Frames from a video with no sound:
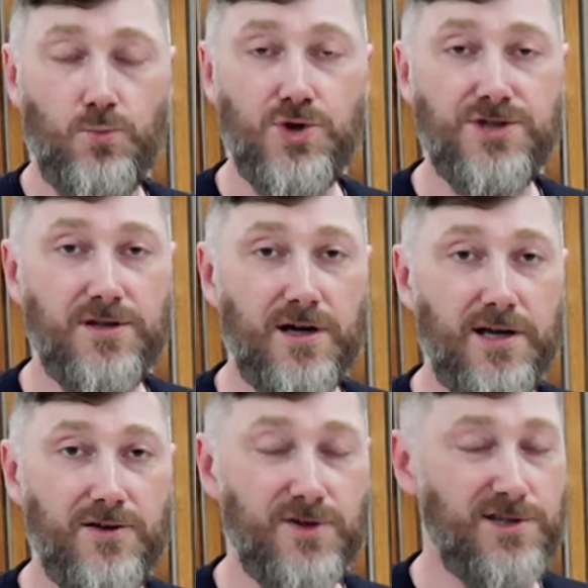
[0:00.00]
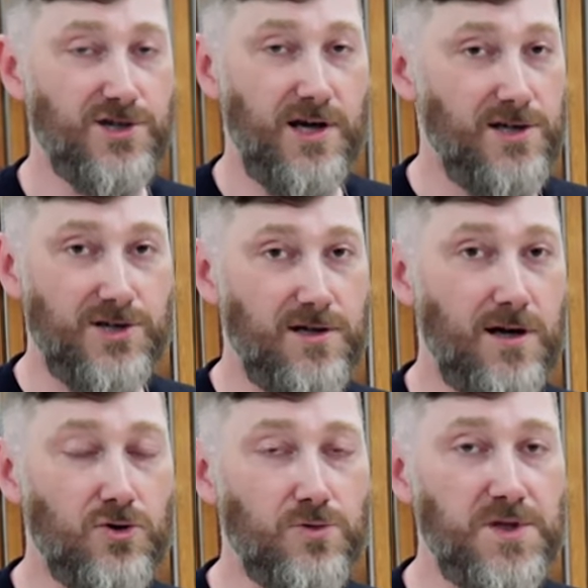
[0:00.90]
Мощный нагрев – это же, конечно,
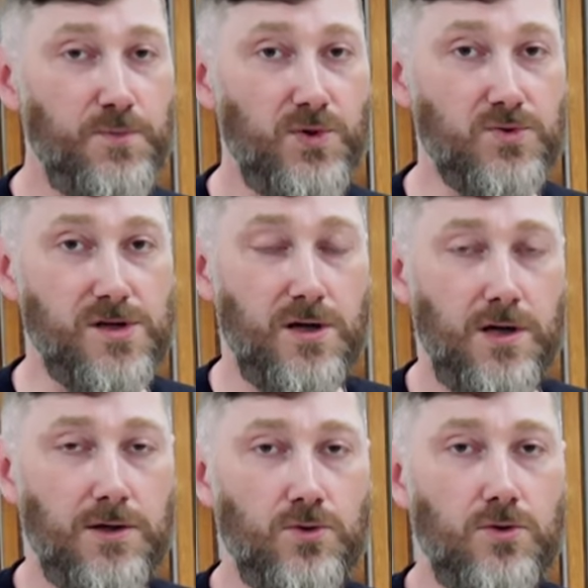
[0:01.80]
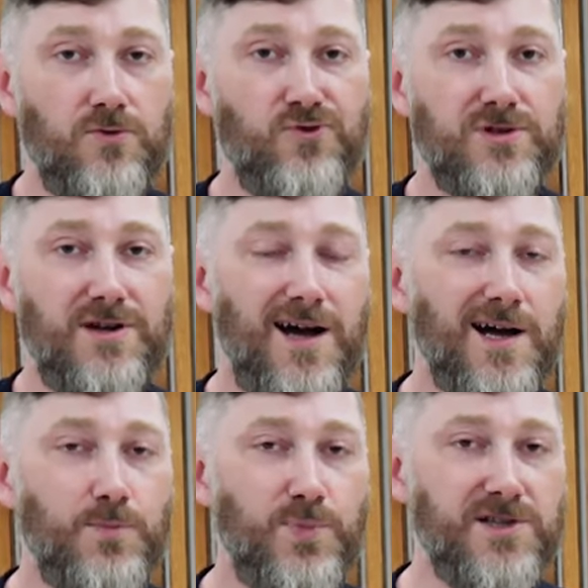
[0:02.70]
огромный плюс. Но вот как